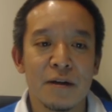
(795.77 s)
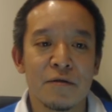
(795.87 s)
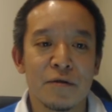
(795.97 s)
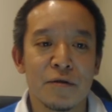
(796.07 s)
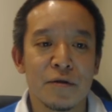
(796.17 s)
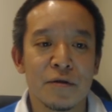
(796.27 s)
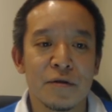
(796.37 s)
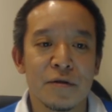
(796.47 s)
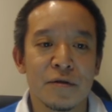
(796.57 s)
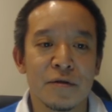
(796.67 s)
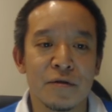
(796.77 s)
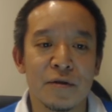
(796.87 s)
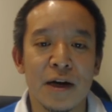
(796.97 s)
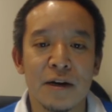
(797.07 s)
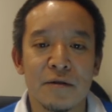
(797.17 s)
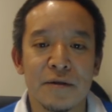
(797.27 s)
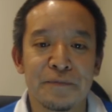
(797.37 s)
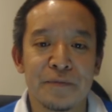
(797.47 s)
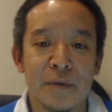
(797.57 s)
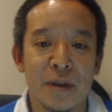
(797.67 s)
この動画、
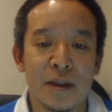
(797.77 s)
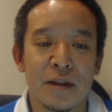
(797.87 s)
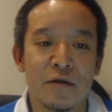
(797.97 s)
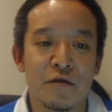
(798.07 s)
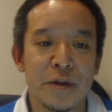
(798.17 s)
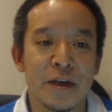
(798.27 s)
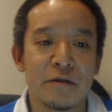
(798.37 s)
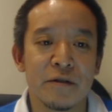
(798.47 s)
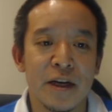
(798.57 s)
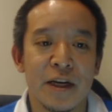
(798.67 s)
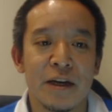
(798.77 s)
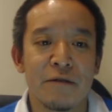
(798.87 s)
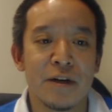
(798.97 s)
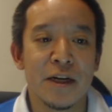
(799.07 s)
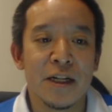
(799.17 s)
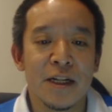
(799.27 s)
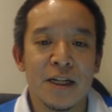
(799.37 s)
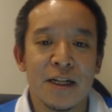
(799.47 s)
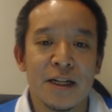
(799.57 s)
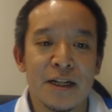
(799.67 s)
伸びてる原因は、
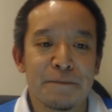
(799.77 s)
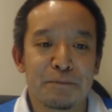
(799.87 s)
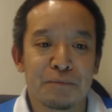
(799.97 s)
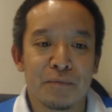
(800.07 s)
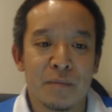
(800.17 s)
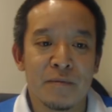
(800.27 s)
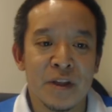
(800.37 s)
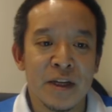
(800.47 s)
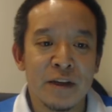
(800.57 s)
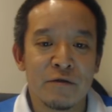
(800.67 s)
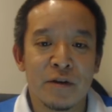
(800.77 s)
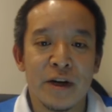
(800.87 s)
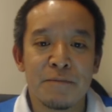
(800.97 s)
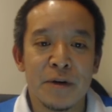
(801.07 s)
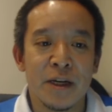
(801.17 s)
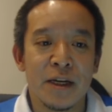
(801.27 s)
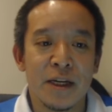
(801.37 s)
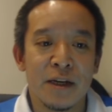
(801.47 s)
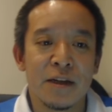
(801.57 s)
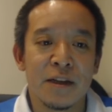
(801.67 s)
まあ、タイトルがやっぱ
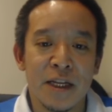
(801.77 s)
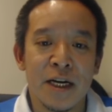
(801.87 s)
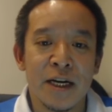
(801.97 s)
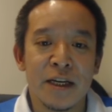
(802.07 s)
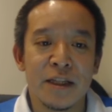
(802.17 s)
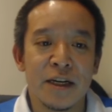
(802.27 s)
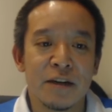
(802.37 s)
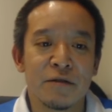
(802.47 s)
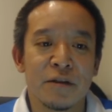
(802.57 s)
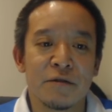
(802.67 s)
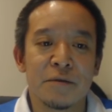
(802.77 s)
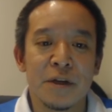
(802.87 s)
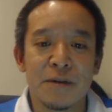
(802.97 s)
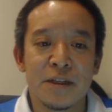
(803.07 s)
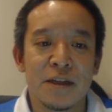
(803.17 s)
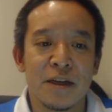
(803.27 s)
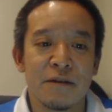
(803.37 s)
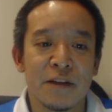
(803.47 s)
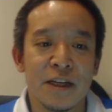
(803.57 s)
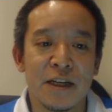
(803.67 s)
りでかいんだなと思いますね
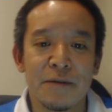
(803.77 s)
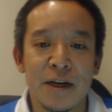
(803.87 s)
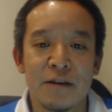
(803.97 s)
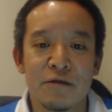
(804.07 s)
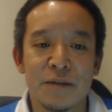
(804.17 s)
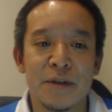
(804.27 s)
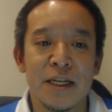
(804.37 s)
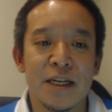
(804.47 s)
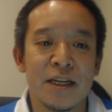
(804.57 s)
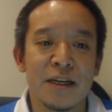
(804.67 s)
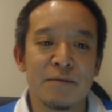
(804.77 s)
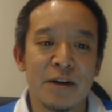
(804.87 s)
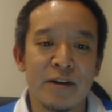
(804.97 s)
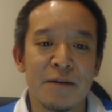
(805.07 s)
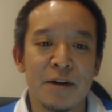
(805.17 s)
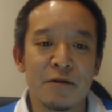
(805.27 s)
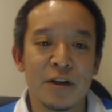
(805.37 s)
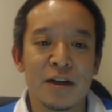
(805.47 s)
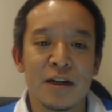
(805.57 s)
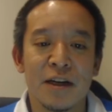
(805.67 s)
渡辺義美、え丸山穂
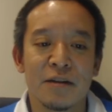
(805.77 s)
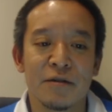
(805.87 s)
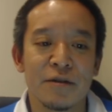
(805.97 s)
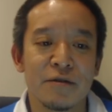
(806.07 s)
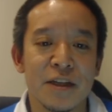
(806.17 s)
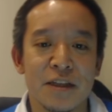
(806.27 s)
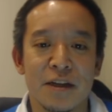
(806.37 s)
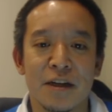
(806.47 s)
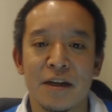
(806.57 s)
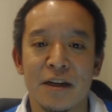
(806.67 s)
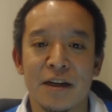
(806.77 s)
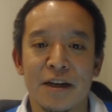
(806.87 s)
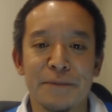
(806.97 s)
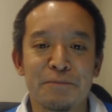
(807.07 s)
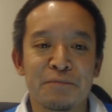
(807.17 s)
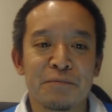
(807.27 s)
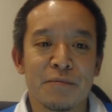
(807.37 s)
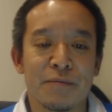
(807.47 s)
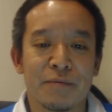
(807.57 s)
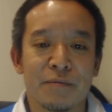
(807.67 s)
高というですね、
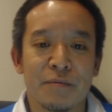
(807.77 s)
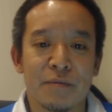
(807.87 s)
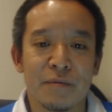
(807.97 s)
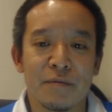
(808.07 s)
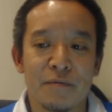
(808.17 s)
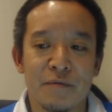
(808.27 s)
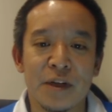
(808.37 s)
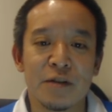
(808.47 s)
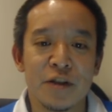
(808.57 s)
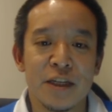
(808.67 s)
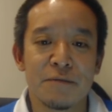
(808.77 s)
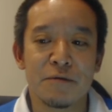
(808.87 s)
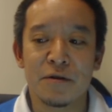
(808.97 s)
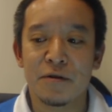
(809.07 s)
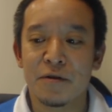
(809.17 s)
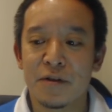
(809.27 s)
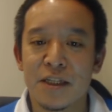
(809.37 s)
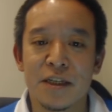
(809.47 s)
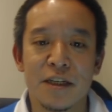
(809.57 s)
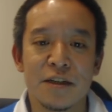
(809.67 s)
えー、まあ、どちらもで
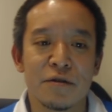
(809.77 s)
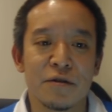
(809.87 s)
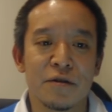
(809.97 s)
すね超